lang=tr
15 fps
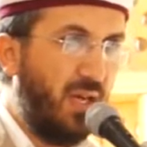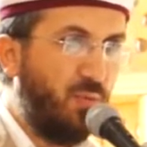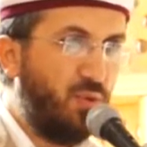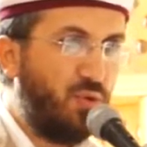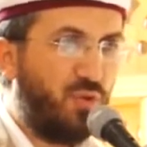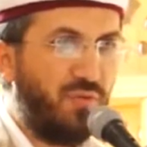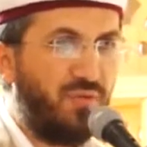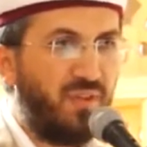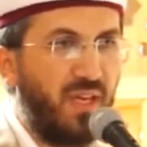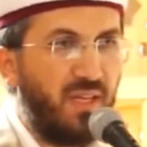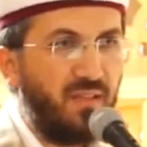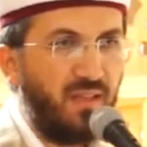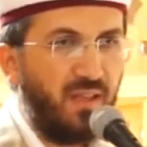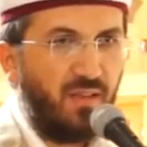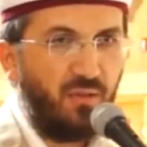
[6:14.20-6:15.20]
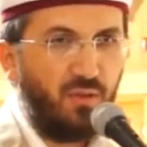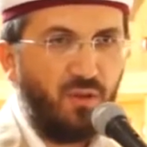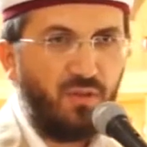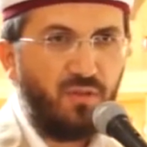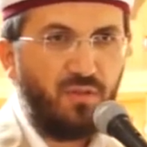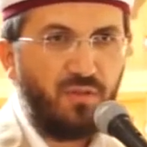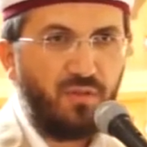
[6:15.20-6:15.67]
Ebu Sufyan
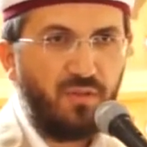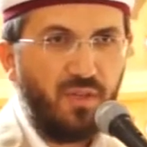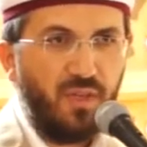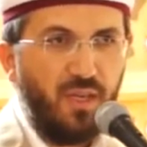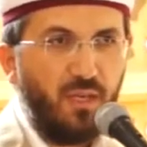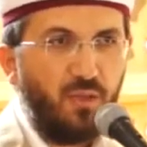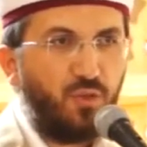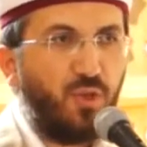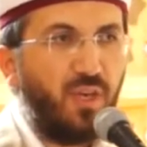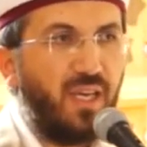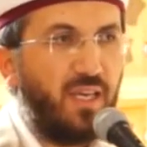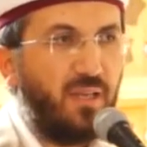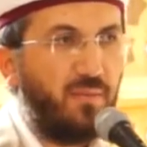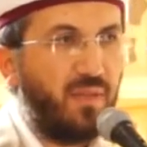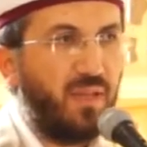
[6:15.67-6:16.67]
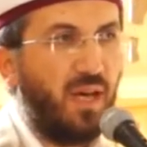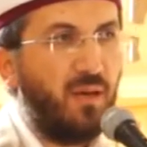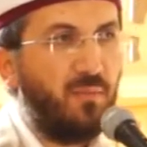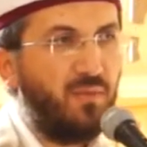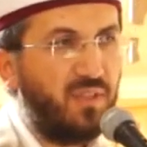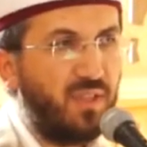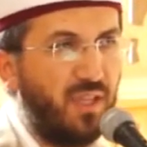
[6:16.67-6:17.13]
geliyor, Süheyl bin
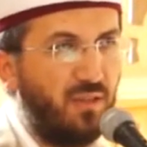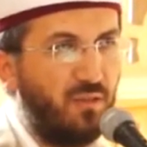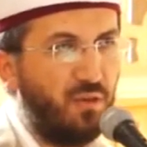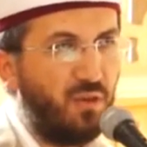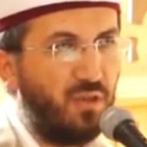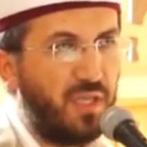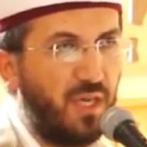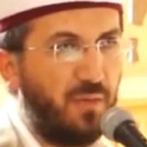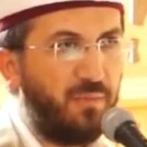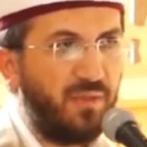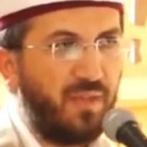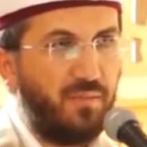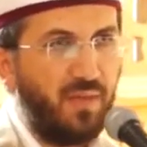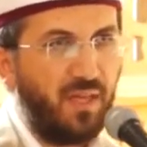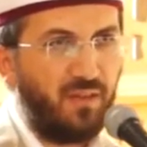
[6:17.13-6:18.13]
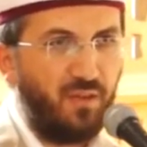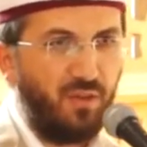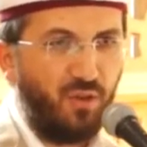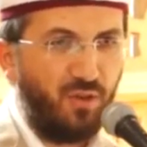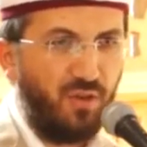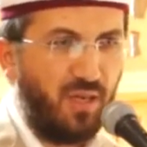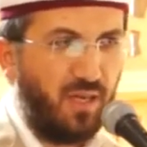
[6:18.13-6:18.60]
Amr geliyor, kapıda
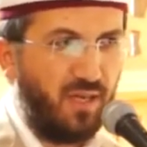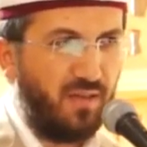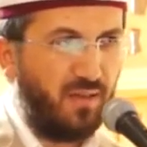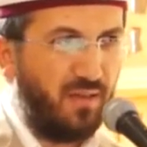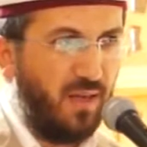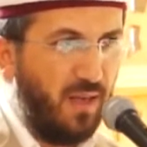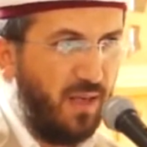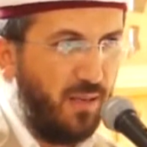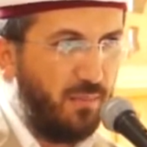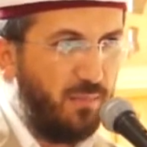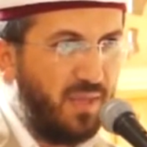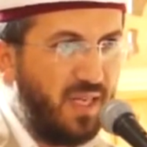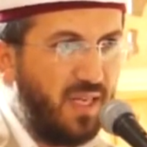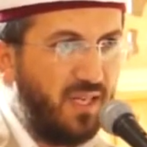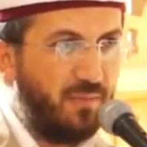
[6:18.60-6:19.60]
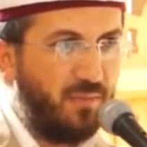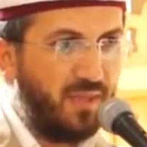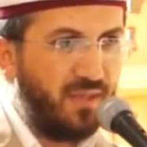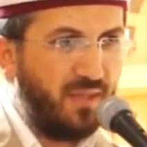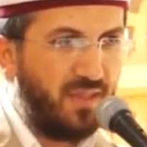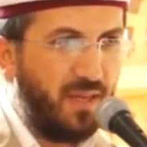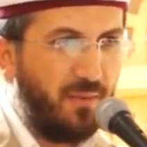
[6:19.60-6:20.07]
bekliyorlar. Bilal
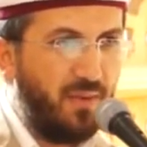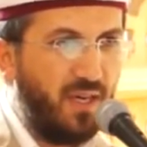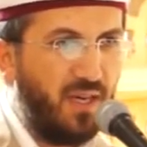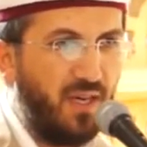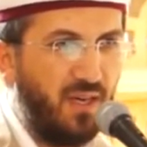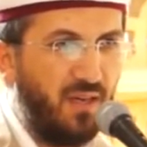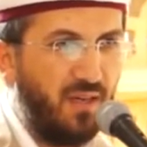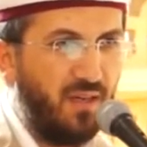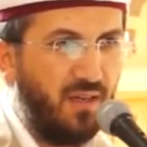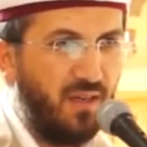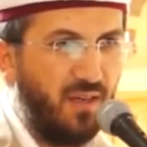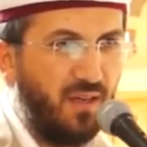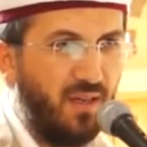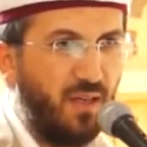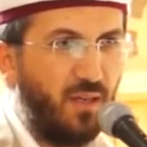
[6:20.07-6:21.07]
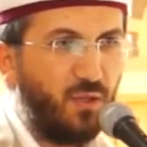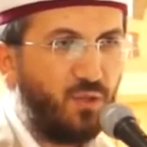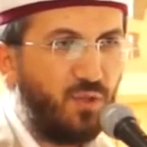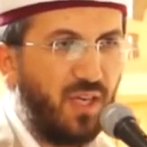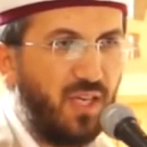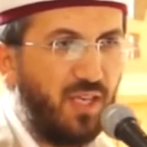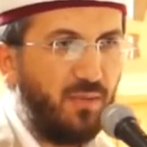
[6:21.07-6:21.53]
bin Rebah,
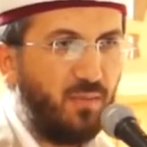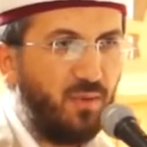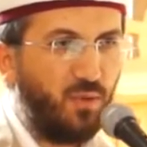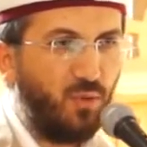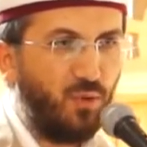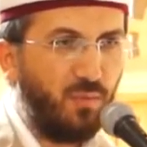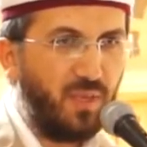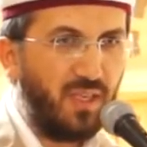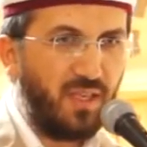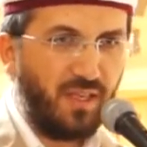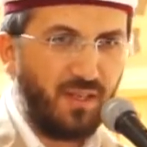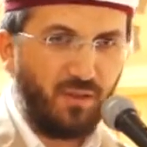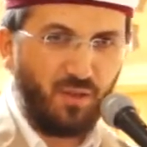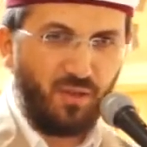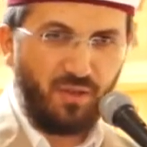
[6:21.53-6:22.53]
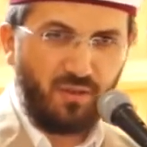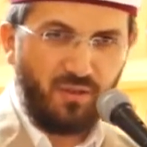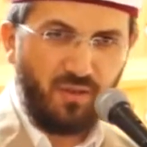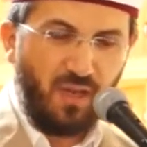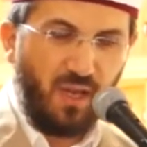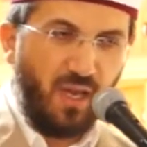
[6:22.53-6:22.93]
Süheyb-i Rumi geliyor.